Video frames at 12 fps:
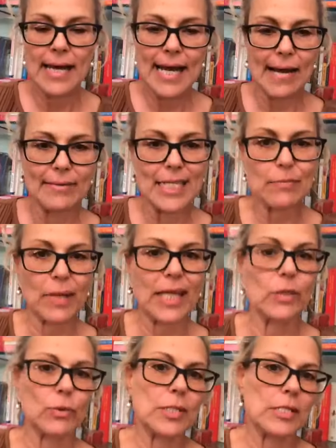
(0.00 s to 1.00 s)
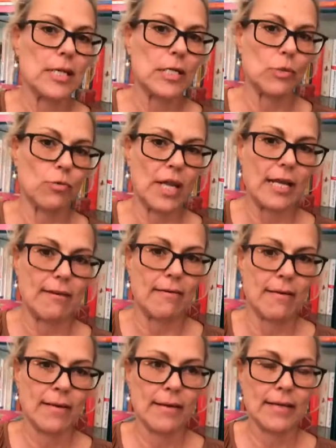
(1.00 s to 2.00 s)
Aber das bringt uns nirgendwo hin,
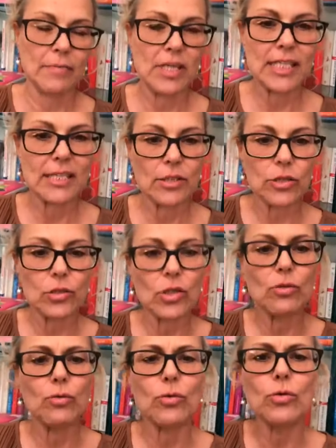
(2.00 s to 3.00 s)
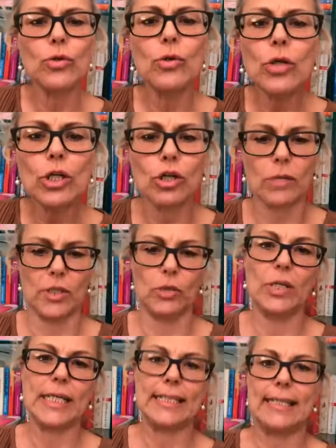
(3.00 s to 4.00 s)
nämlich
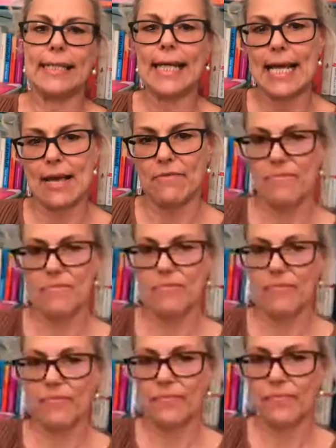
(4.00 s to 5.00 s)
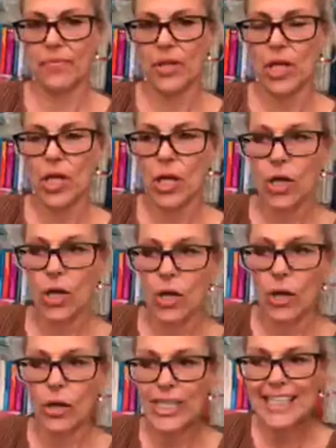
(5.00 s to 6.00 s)
0,0 in die Nähe.
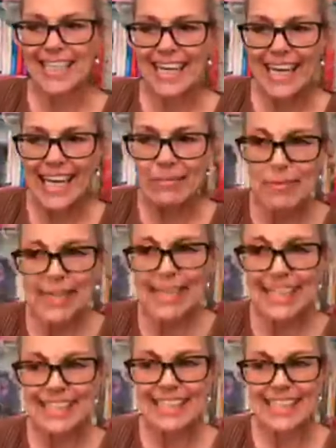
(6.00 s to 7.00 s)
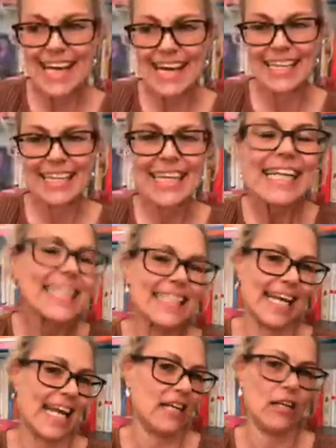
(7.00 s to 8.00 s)
Und Liebe ist ja
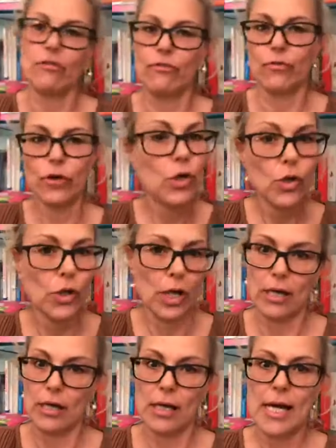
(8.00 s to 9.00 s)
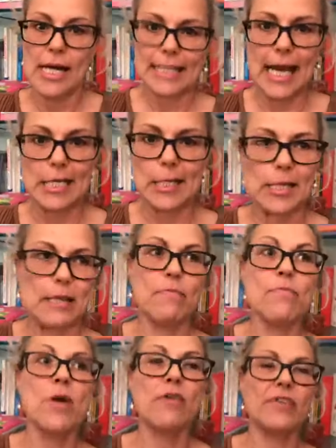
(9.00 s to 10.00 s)
nicht ein Gefühl, das
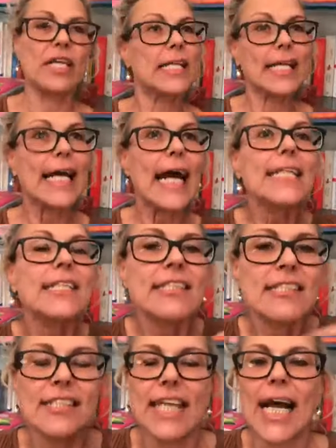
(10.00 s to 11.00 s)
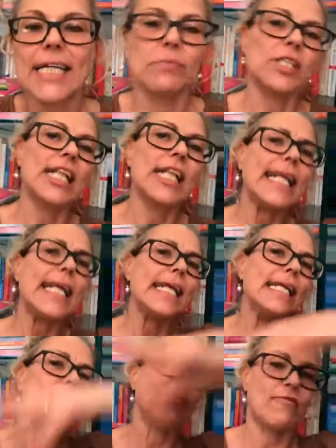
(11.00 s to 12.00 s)
immer wir den ganzen Tag mit
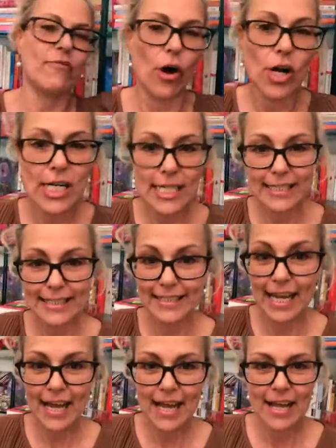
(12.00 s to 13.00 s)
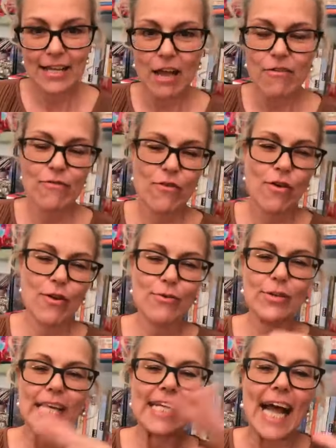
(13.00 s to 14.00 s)
liebevollen Gefühlen
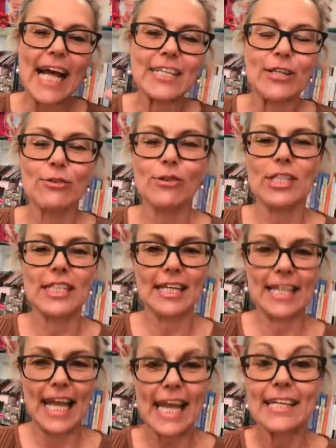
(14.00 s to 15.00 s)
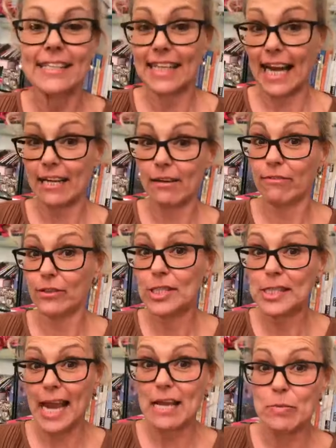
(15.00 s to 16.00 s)
und Gedanken durch die Gegend rennen von
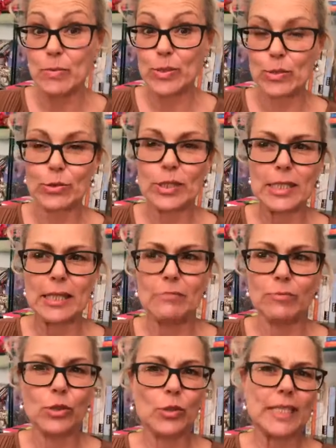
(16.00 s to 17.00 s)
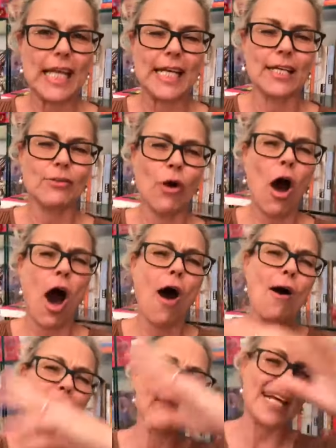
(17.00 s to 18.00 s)
selbst und immer nur denken,
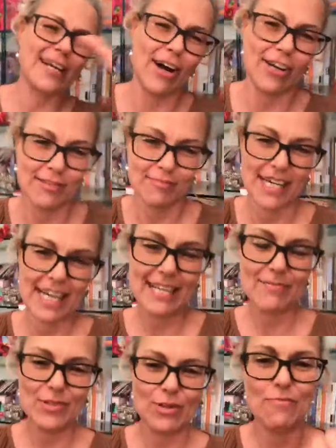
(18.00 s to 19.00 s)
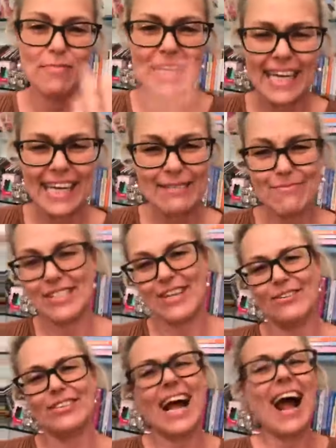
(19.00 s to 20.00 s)
oh mein Gott, mein Liebster und meine Liebste
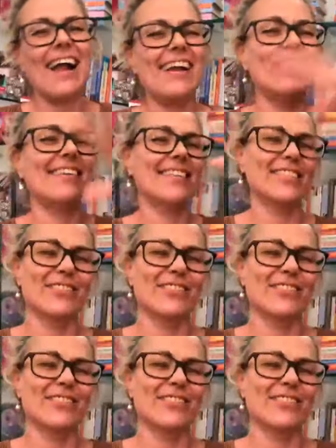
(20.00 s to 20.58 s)
und alles